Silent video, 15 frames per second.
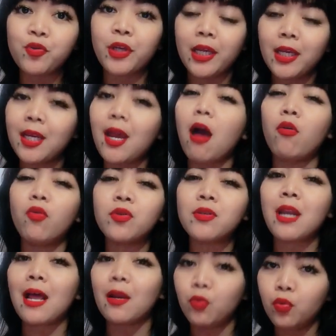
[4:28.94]
ini, aku
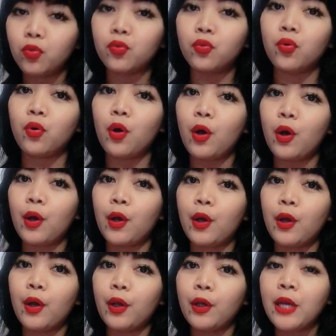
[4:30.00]
selalu
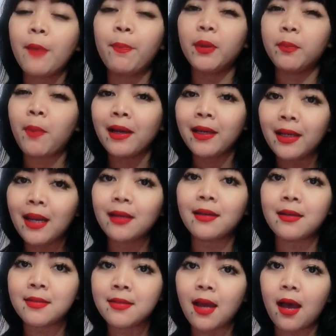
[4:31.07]
dapat panggilan
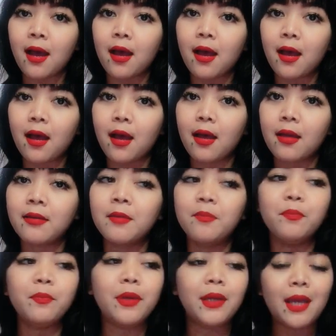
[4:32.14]
kerja
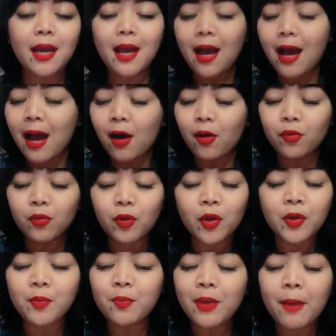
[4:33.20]
demi Allah
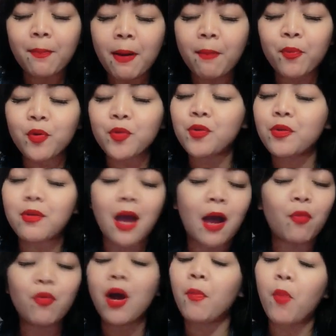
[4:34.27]
demi apapun
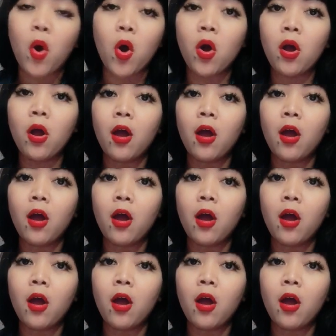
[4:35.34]
aku nggak bohong.